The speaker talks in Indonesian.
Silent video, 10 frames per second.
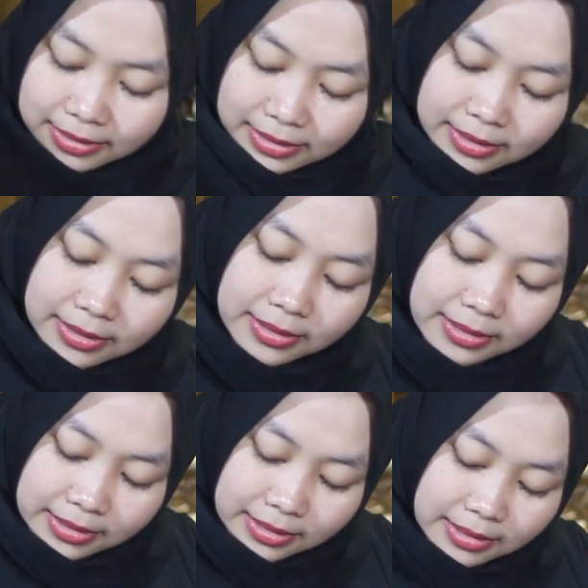Ya.
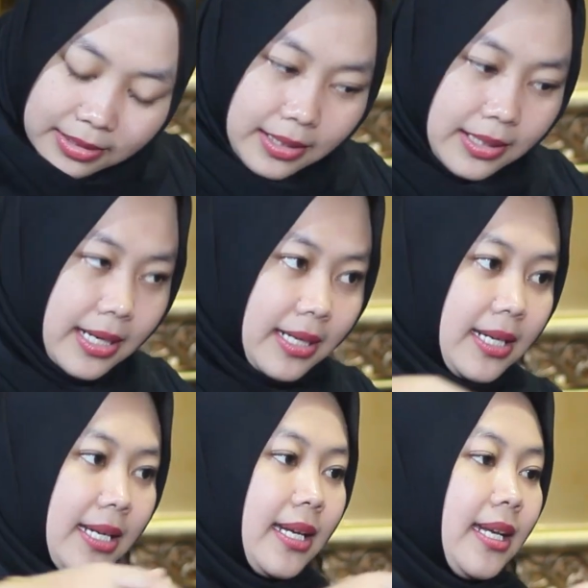Yang
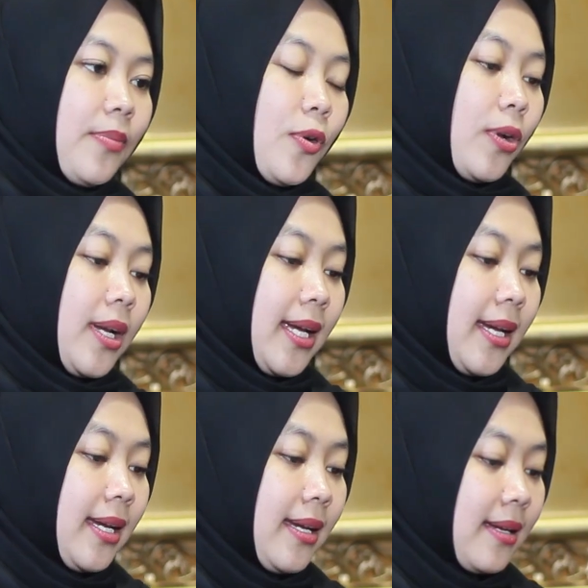dikirim oleh
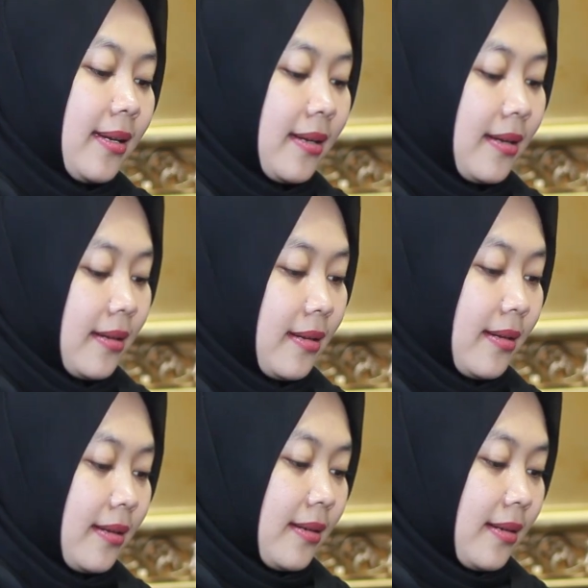
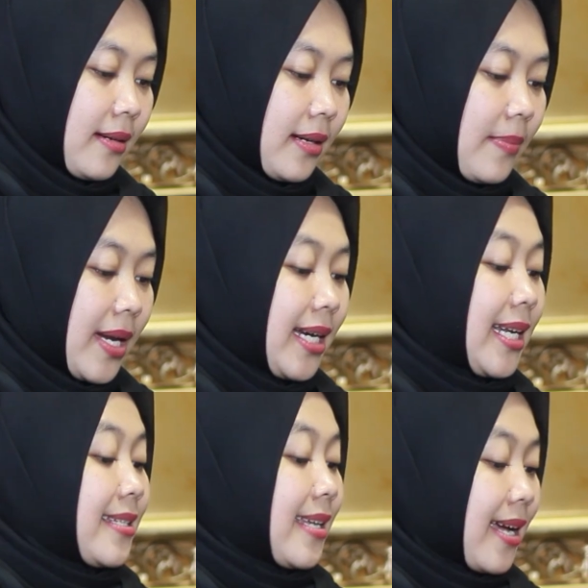kepala
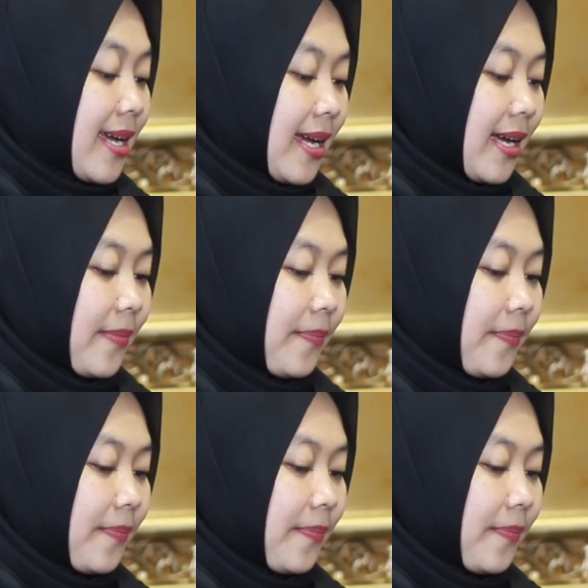desa.